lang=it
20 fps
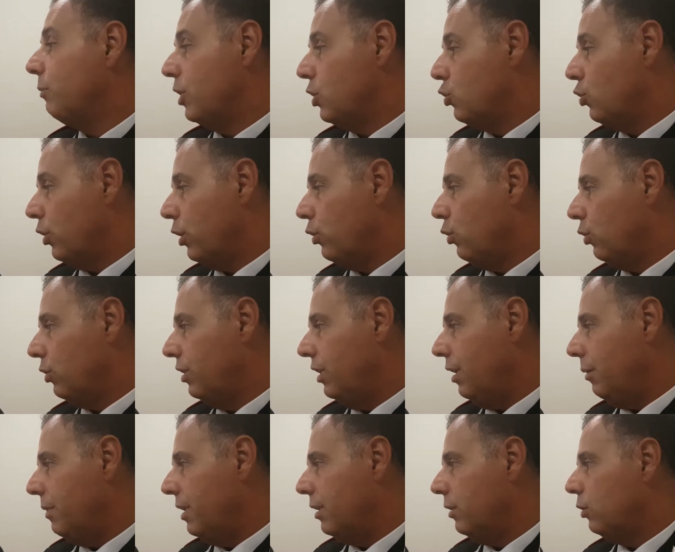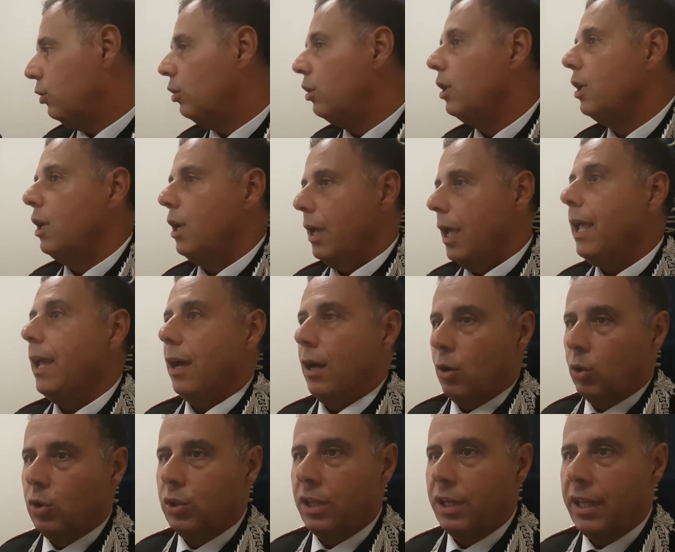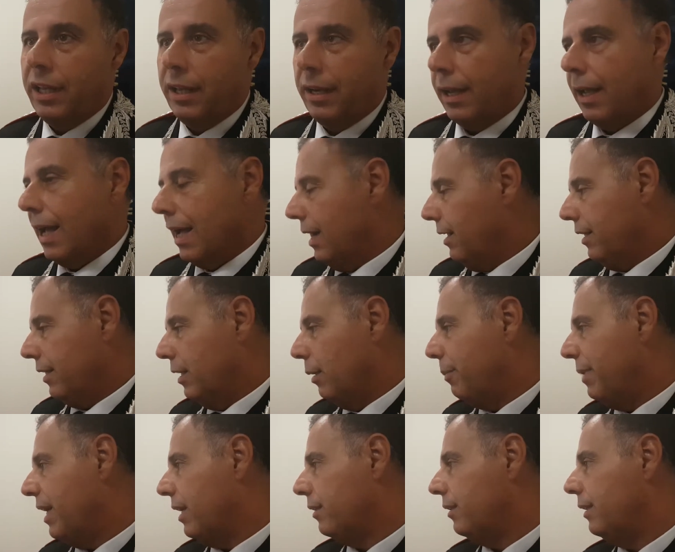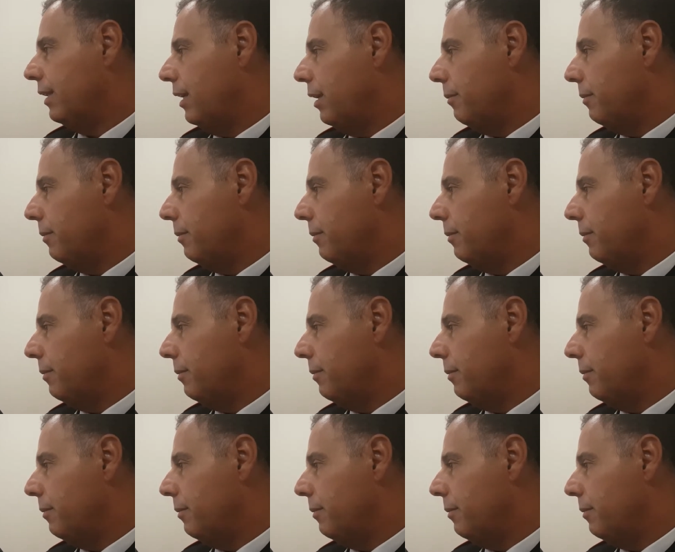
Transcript: maggiore coordinamento e a ottenere anche da parte